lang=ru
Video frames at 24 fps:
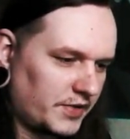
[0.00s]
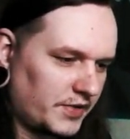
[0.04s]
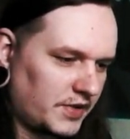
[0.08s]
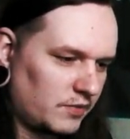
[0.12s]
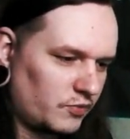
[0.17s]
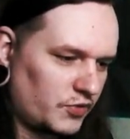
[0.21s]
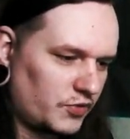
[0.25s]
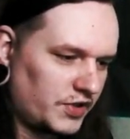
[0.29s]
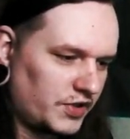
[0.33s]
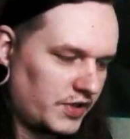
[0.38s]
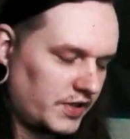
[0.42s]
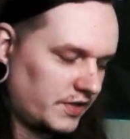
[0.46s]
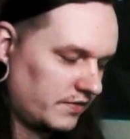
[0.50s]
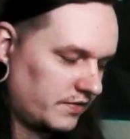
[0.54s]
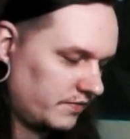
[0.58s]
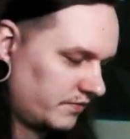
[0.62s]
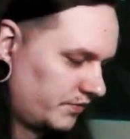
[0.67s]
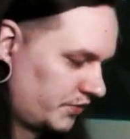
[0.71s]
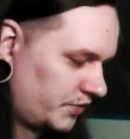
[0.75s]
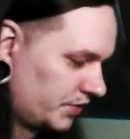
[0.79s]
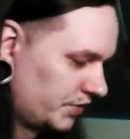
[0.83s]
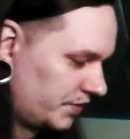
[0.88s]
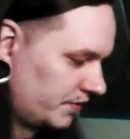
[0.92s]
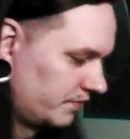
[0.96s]
потому что я
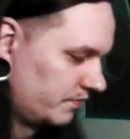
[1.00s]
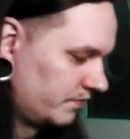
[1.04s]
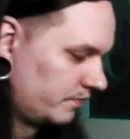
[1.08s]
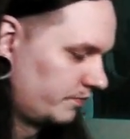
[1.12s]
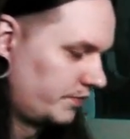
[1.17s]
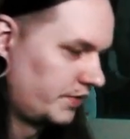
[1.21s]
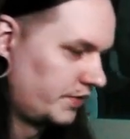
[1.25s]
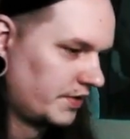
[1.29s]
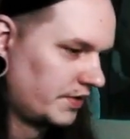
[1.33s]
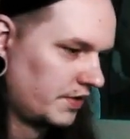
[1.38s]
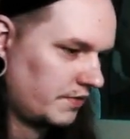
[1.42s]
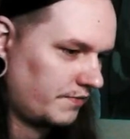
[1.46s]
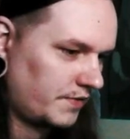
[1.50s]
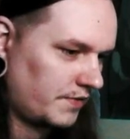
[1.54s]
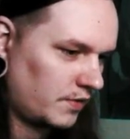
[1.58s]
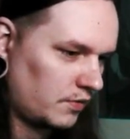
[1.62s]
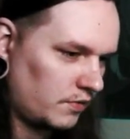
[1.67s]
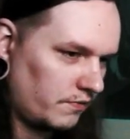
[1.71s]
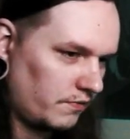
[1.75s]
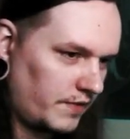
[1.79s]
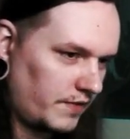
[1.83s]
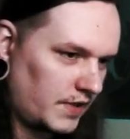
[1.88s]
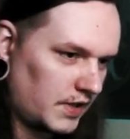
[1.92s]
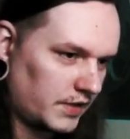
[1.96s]
что-то перерыв
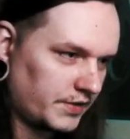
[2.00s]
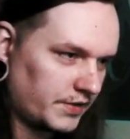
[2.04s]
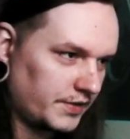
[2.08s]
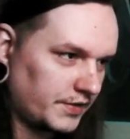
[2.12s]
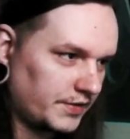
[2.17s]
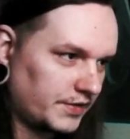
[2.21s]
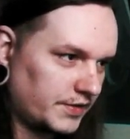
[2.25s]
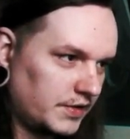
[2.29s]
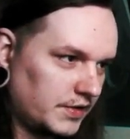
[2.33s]
такой в реактах